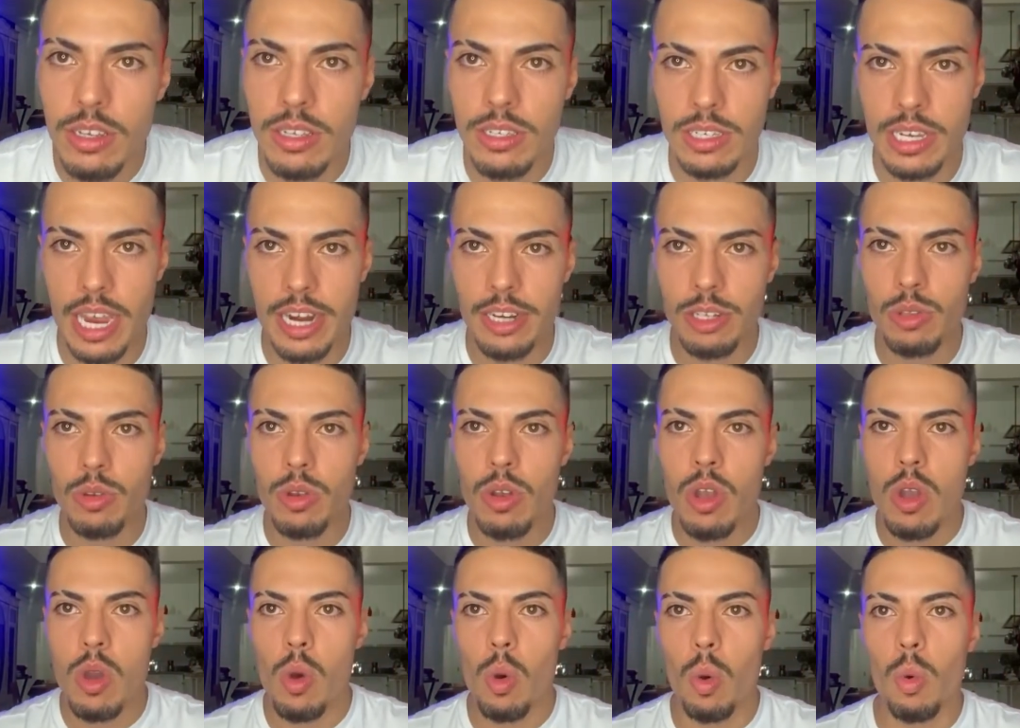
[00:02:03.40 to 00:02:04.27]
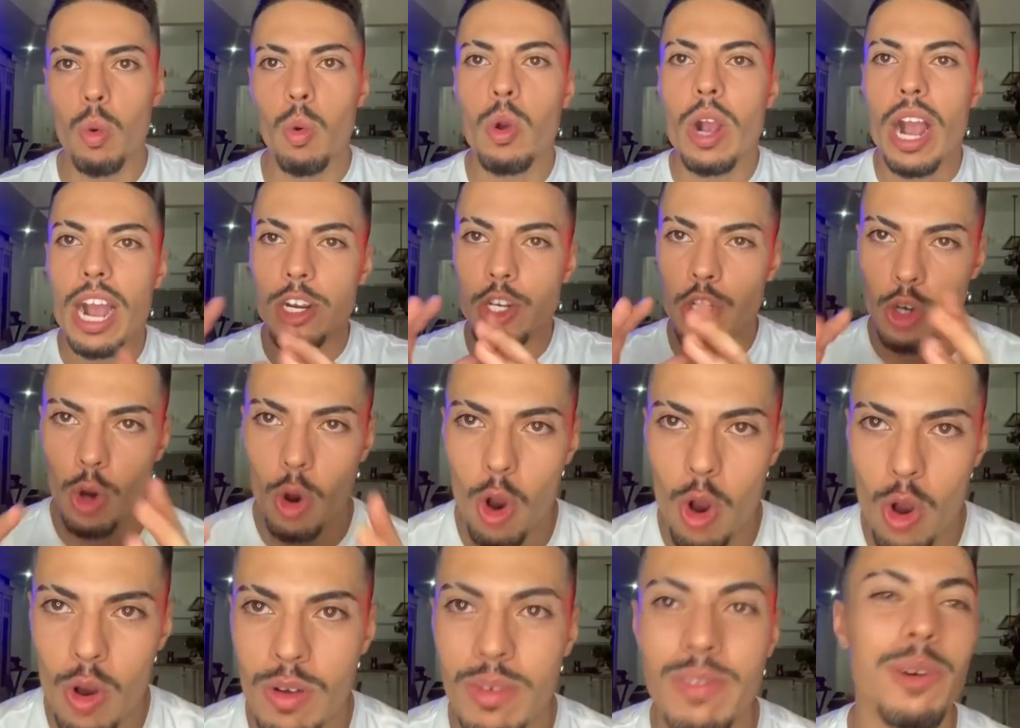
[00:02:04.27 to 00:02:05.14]
certo? O
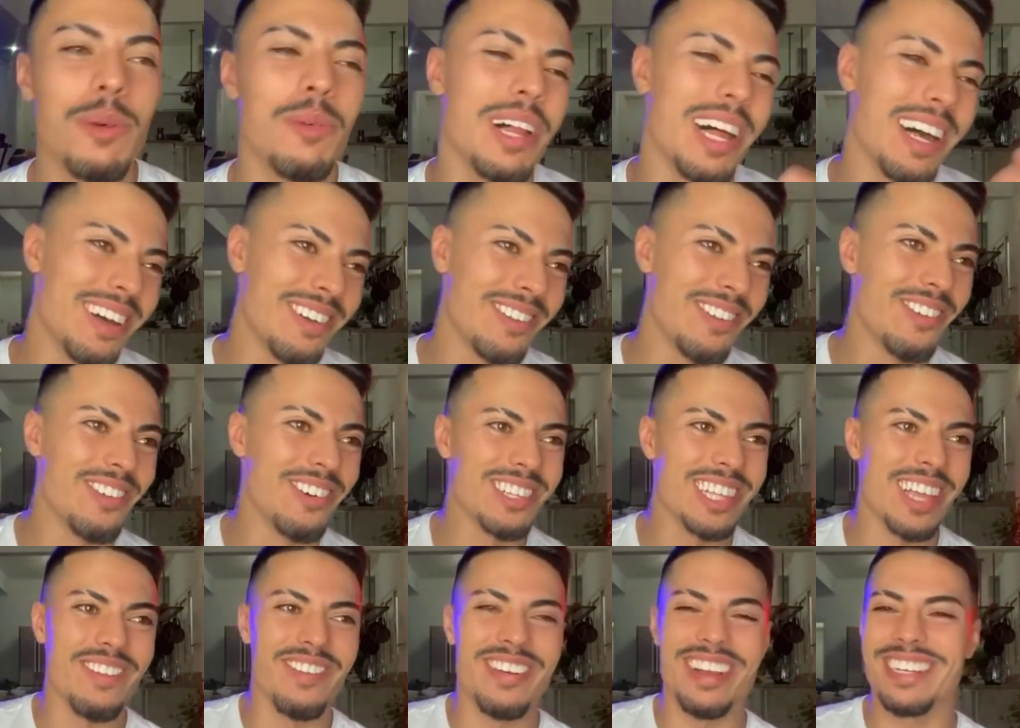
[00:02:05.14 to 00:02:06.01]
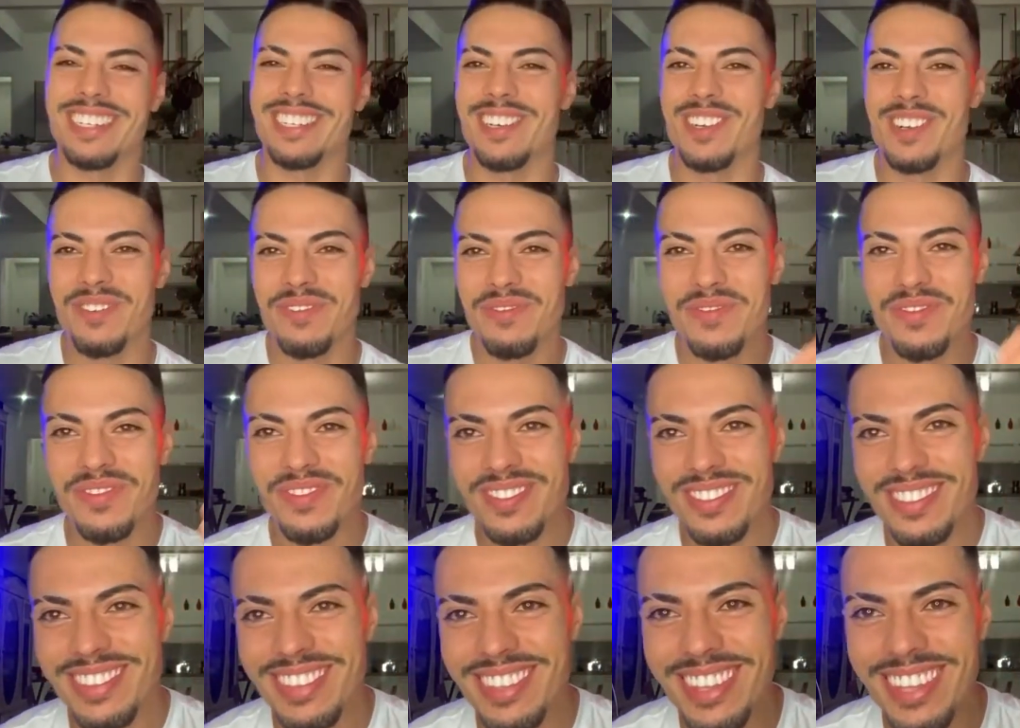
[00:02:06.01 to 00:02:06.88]
cachorro, vamos lá, vamos voltar pro
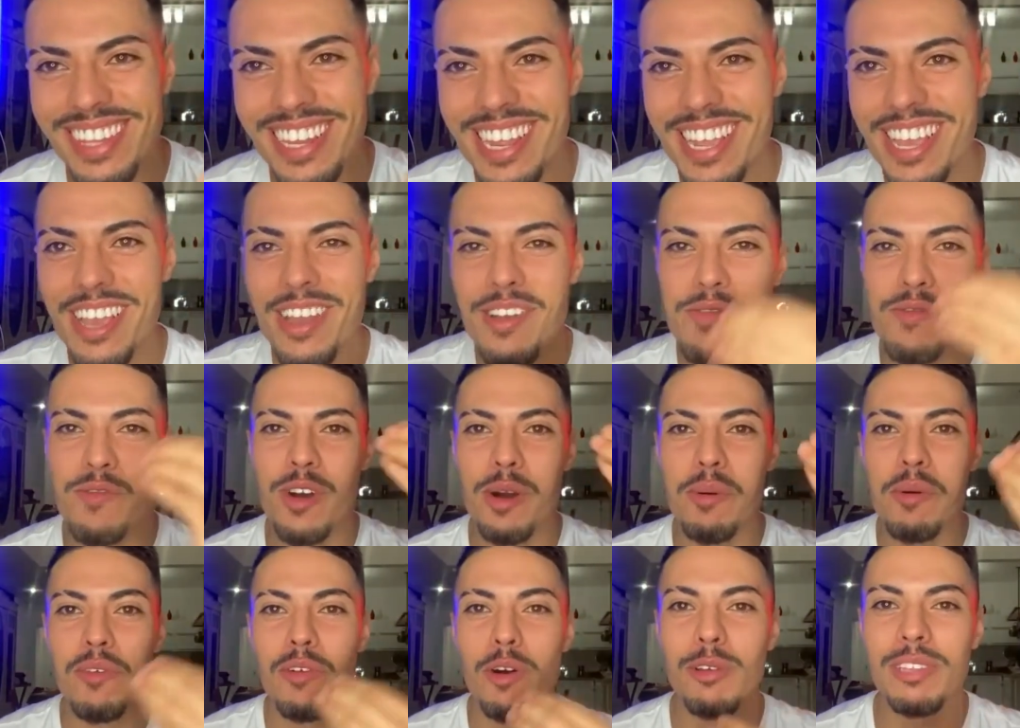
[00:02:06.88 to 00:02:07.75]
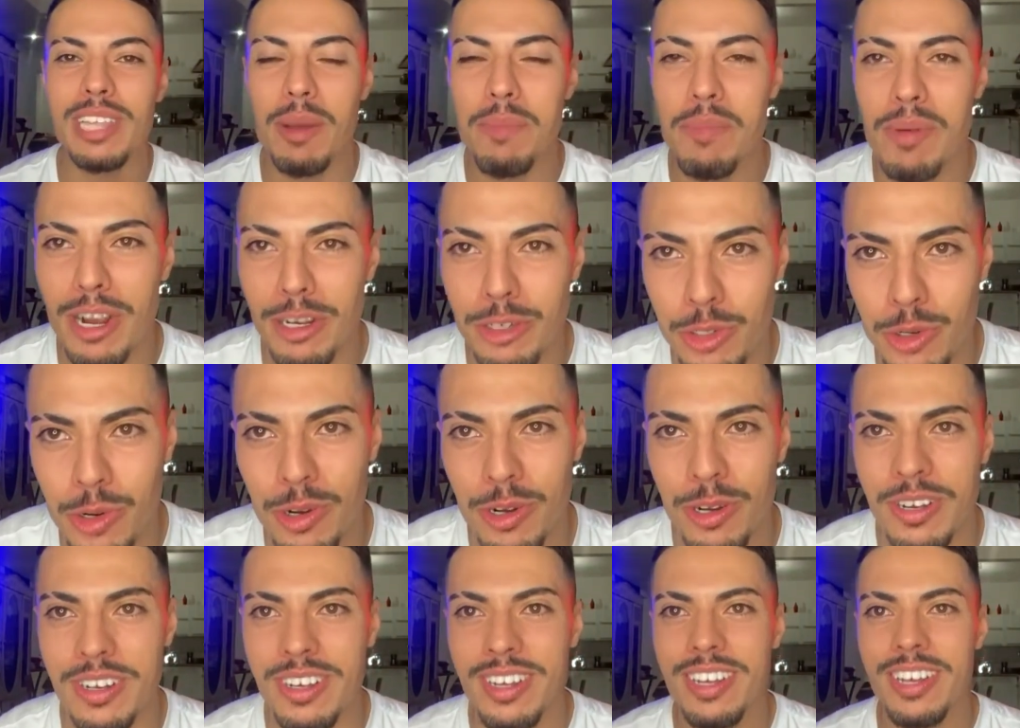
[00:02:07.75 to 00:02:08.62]
cachorro. Vamos voltar pro
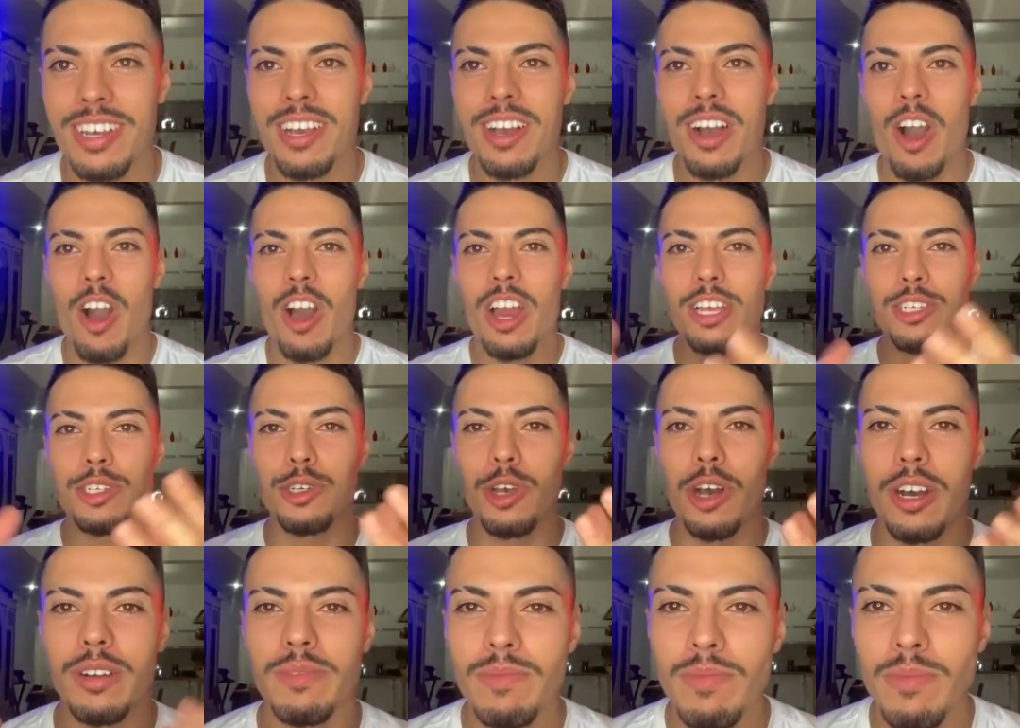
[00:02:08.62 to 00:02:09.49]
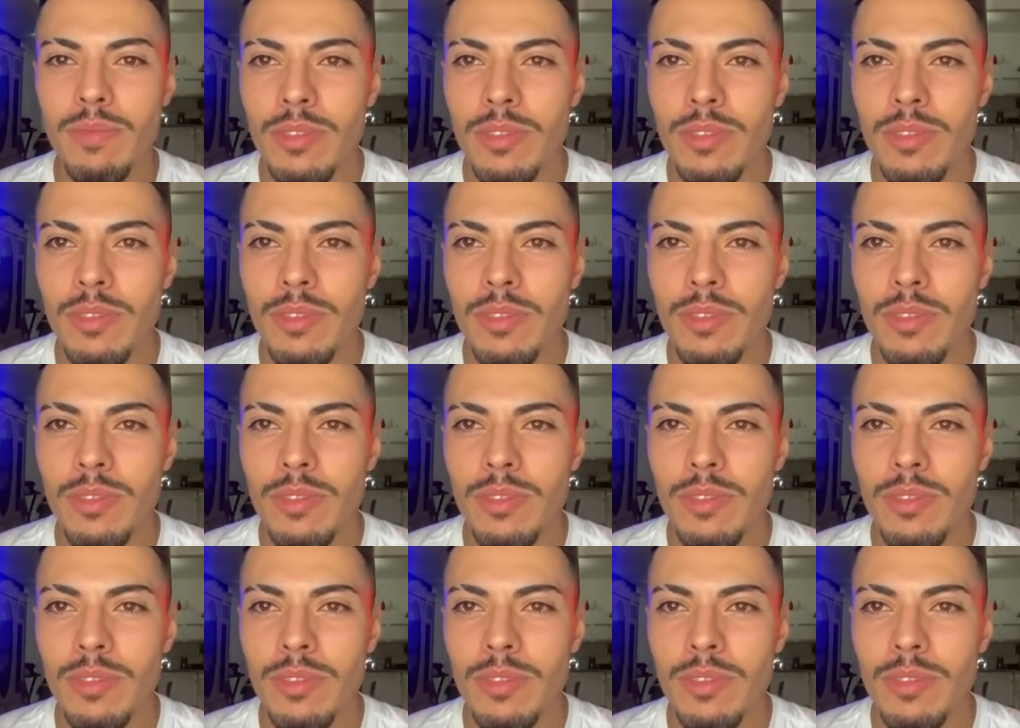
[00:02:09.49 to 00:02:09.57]
cachorro. Olha só.